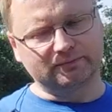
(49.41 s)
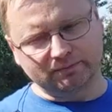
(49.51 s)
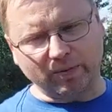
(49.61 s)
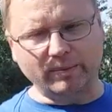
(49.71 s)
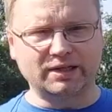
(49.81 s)

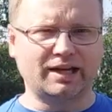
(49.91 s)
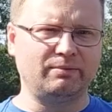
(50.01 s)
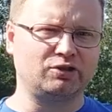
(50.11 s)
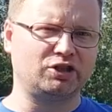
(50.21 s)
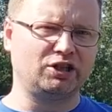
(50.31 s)
Pamiętajmy,
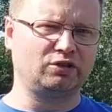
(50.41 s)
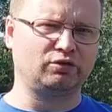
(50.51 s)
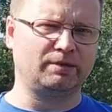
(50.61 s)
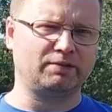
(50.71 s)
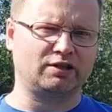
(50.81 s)
że
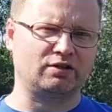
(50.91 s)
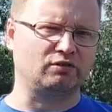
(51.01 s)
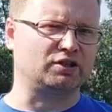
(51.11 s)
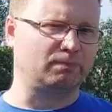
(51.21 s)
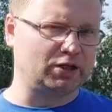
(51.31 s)
niektóre psy są
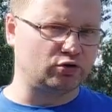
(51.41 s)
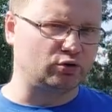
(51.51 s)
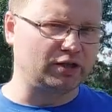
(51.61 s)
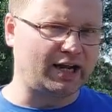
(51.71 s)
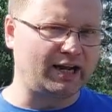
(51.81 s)
zbyt
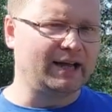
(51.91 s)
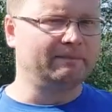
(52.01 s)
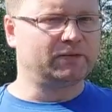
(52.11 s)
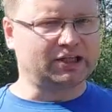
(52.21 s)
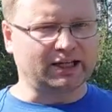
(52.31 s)
czujne
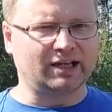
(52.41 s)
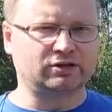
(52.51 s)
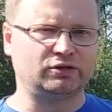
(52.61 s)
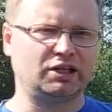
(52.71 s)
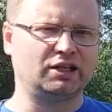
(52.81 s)
i tak jak to
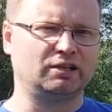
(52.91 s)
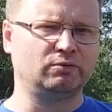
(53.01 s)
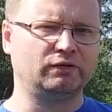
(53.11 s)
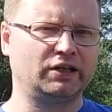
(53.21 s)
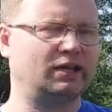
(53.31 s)
niekiedy
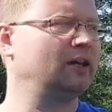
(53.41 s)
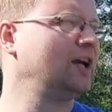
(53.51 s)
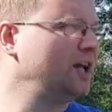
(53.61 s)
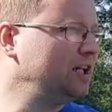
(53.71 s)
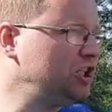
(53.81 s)
mówię,
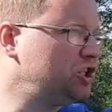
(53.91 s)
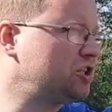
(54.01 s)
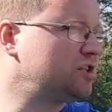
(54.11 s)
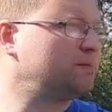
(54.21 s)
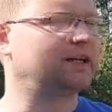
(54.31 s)
liść
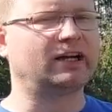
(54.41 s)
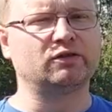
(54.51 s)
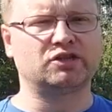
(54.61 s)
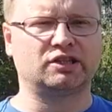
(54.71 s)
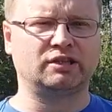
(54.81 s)

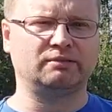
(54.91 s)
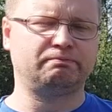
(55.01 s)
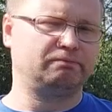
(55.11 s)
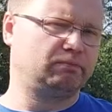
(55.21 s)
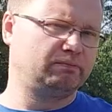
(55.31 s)
spadający
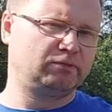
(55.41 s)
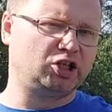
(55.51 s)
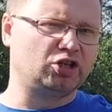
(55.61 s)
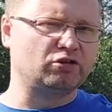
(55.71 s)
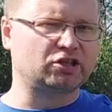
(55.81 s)

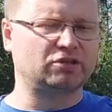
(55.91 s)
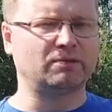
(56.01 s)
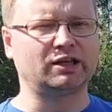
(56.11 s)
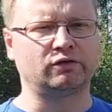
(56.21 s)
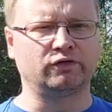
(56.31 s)
tysiąc
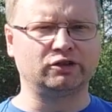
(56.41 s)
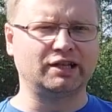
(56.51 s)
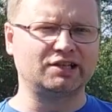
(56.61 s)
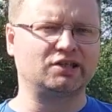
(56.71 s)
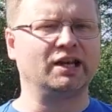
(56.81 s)
metrów od
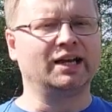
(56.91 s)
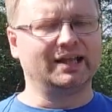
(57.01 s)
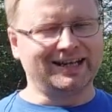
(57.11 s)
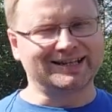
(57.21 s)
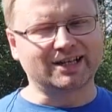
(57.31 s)
nas
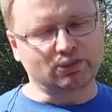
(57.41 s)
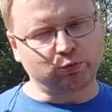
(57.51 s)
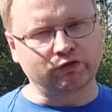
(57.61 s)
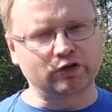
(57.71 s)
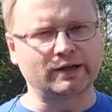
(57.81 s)
jest też
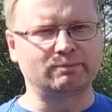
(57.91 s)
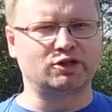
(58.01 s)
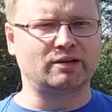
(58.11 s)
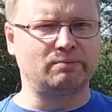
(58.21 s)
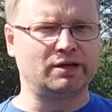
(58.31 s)
powodem,
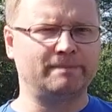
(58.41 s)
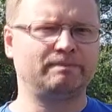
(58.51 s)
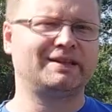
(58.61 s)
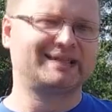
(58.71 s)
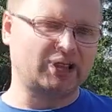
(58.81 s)
żeby
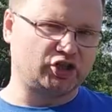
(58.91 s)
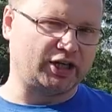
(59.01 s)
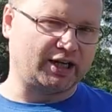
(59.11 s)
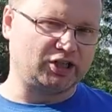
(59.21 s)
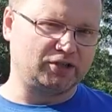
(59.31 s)

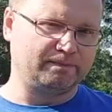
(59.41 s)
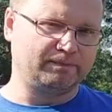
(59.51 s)
zaszczekać.